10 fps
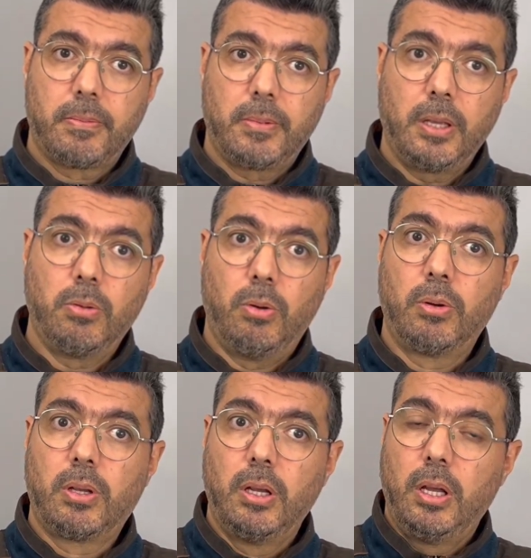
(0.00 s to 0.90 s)
Et
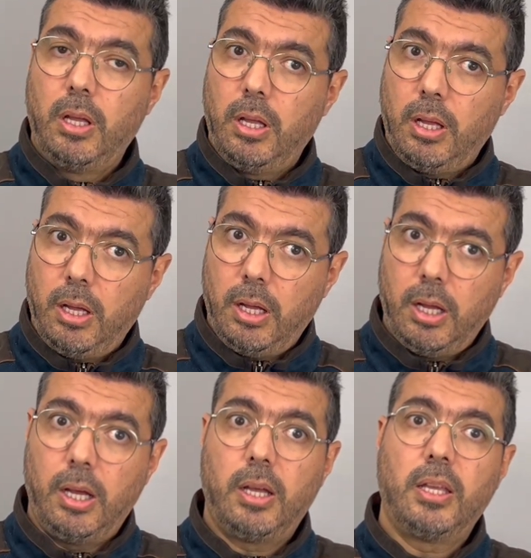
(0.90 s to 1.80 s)
donc,
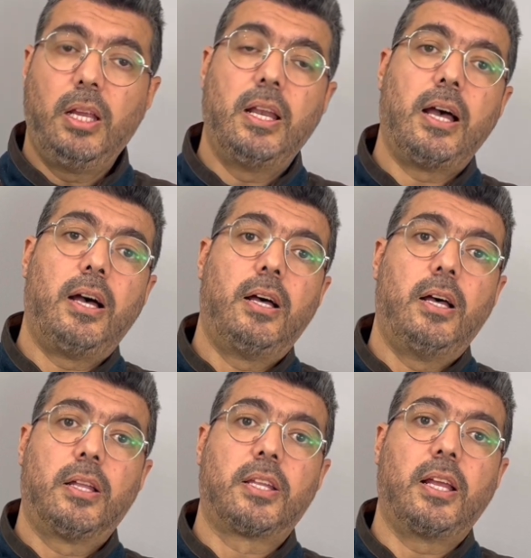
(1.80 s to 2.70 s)
euh, il a
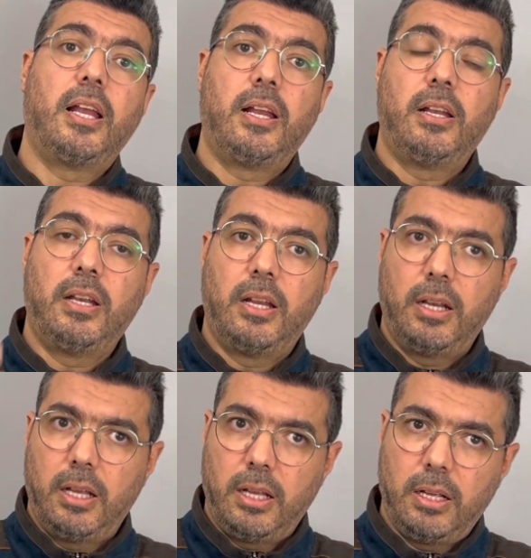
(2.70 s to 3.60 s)
euh, trait la, la,
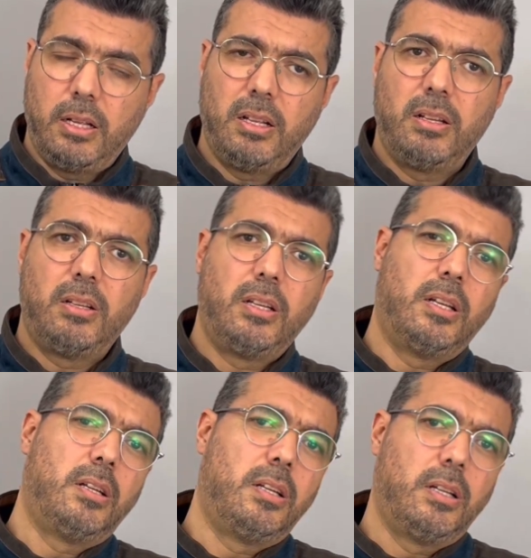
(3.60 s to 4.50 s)
la,
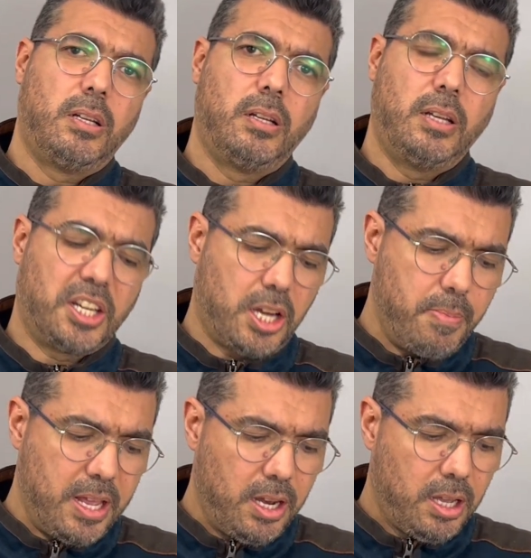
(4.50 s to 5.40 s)
la,
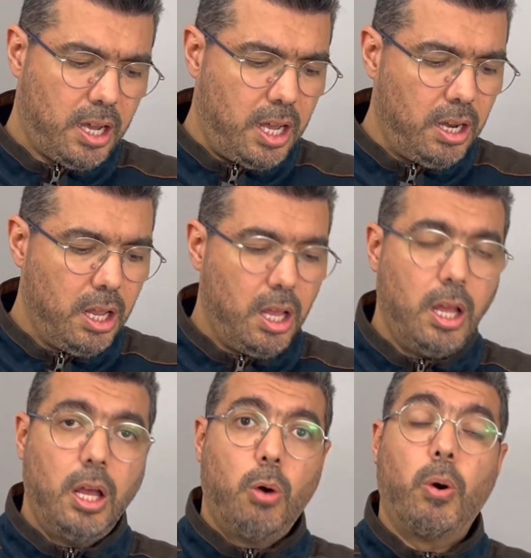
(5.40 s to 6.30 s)
chamelle. قال,
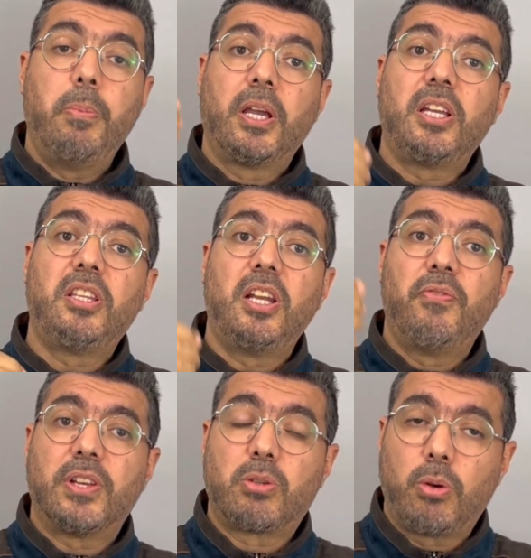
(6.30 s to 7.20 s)

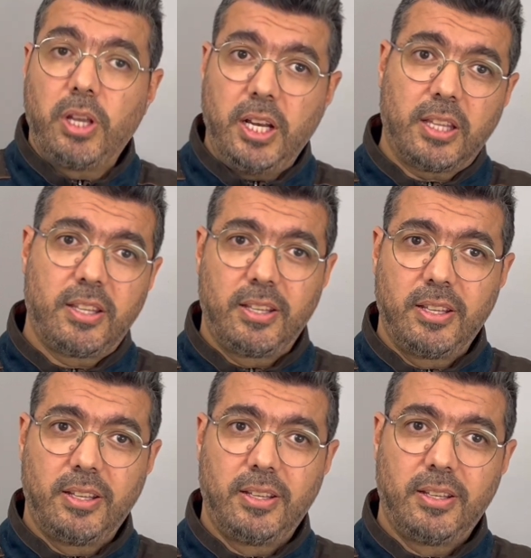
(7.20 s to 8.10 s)
وبقدر
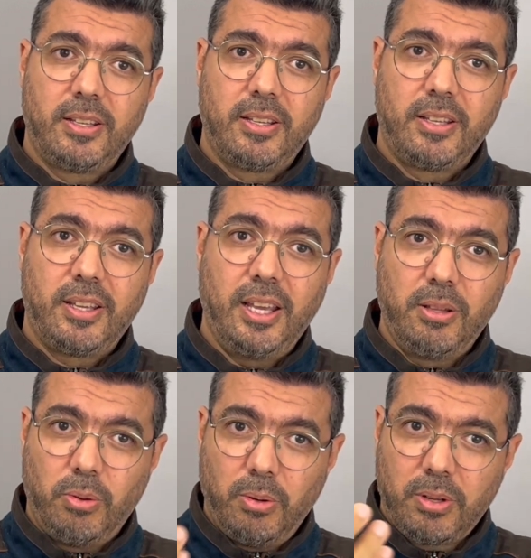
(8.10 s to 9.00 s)
Et
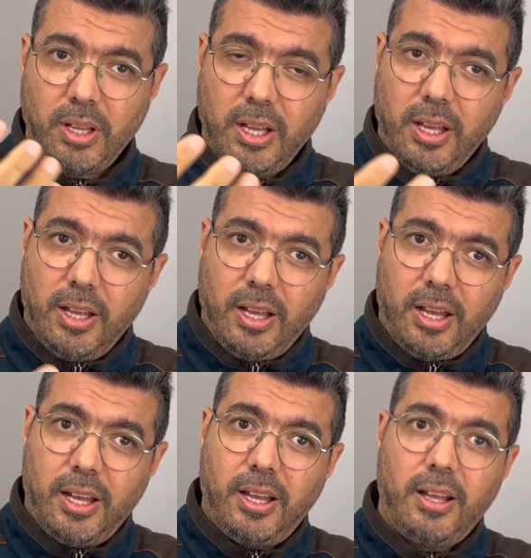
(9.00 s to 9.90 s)
donc,
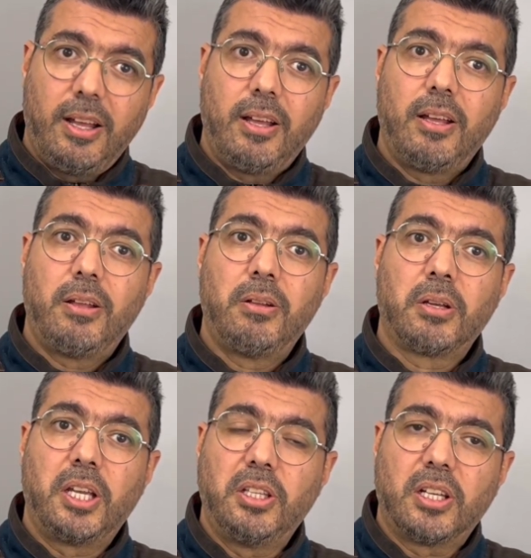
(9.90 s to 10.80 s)
euh,
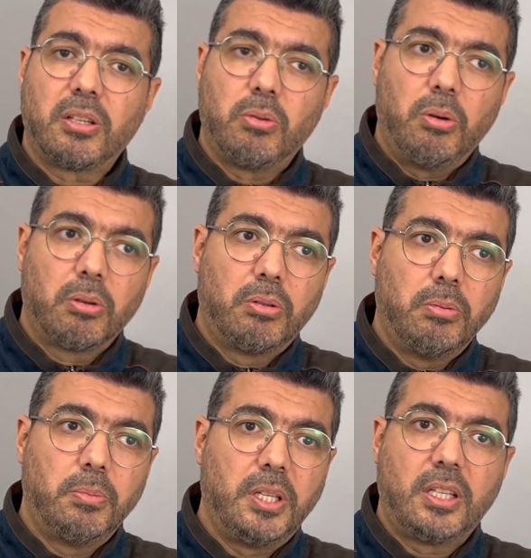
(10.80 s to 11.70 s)
donc
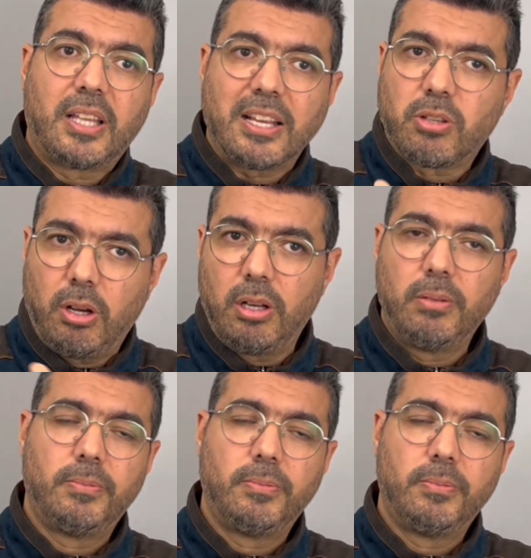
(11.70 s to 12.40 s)
d'une petite casserole